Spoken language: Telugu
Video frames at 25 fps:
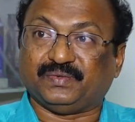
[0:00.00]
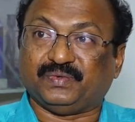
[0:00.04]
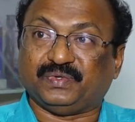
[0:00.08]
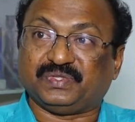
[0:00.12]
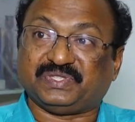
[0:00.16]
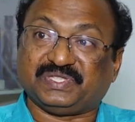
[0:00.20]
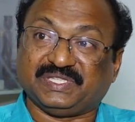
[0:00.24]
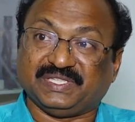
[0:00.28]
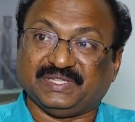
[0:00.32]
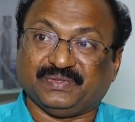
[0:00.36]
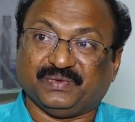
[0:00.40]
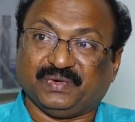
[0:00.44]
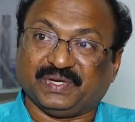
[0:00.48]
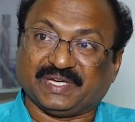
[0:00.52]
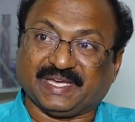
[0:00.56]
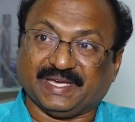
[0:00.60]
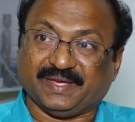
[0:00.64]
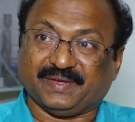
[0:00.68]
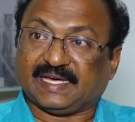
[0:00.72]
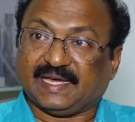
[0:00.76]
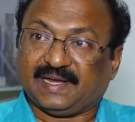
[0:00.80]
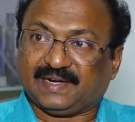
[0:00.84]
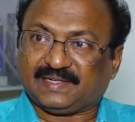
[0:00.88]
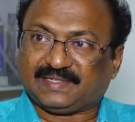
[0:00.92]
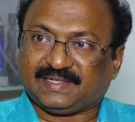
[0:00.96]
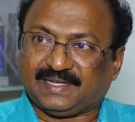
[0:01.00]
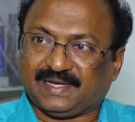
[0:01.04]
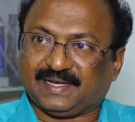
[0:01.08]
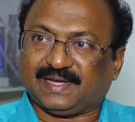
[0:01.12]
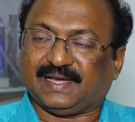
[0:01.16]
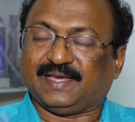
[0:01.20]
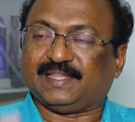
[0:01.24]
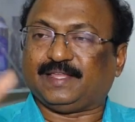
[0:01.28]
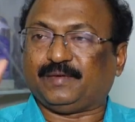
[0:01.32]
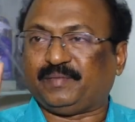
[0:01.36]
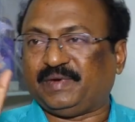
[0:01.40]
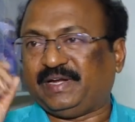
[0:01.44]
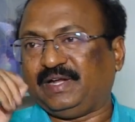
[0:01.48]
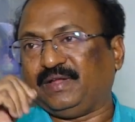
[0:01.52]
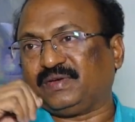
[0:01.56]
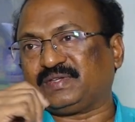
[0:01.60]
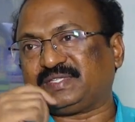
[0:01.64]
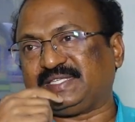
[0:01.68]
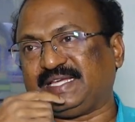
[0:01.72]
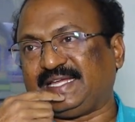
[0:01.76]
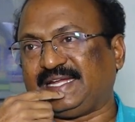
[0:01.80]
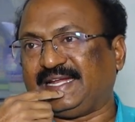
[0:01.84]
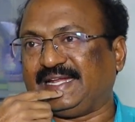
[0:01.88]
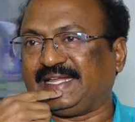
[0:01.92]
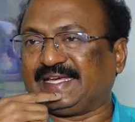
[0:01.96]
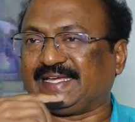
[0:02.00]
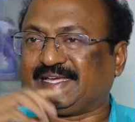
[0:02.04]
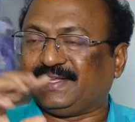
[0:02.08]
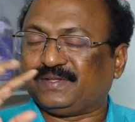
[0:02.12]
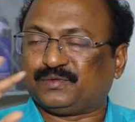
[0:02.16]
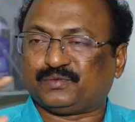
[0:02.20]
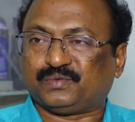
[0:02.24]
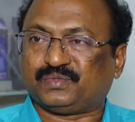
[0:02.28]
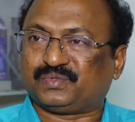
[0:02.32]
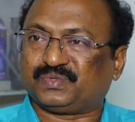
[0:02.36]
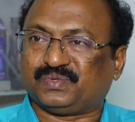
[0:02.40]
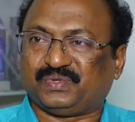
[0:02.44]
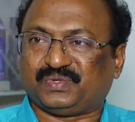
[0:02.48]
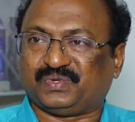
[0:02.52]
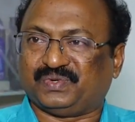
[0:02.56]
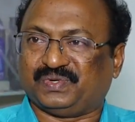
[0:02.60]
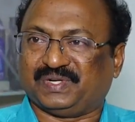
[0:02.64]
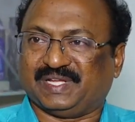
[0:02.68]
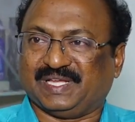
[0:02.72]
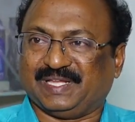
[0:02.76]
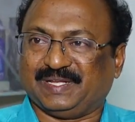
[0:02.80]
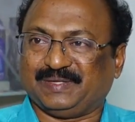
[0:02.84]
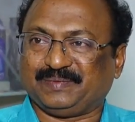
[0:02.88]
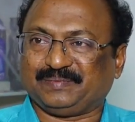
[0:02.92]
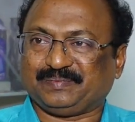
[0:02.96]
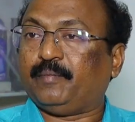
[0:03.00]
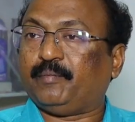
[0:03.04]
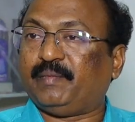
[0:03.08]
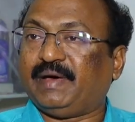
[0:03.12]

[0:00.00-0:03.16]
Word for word: వచ్చింది ఓకే కరెక్టా కాదా మళ్ళీ ఒకసారి వెనక్కి వెళ్ళి చూసుకుంటూ ఉండాలి